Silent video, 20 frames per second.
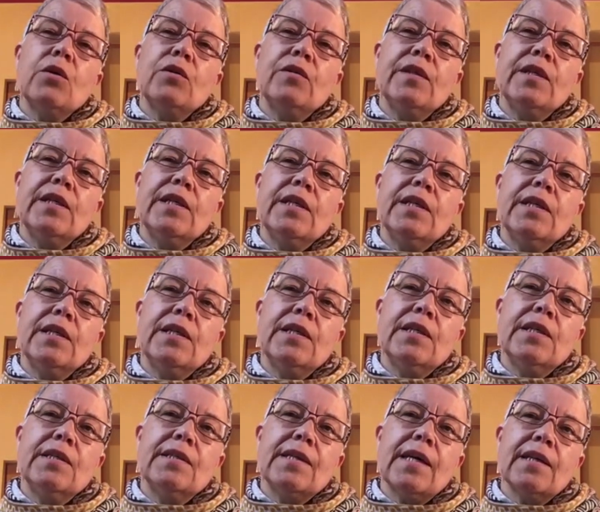
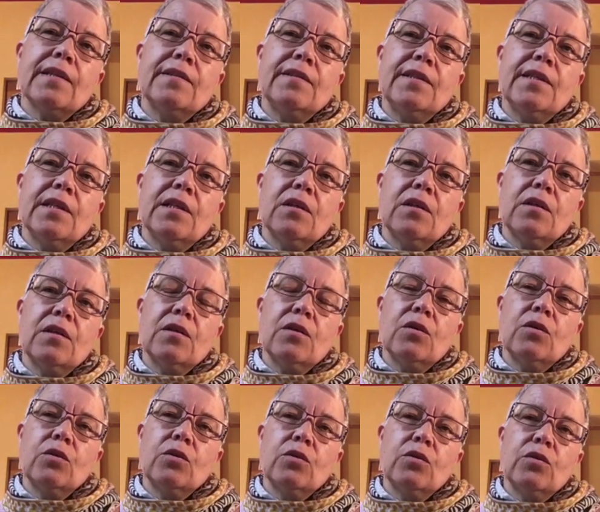des articles
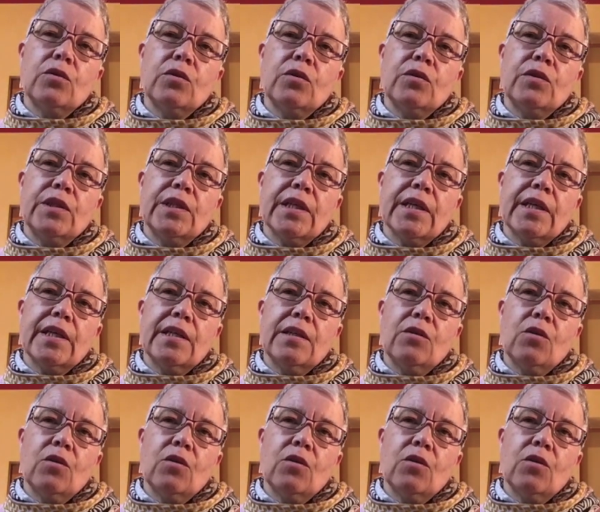tirés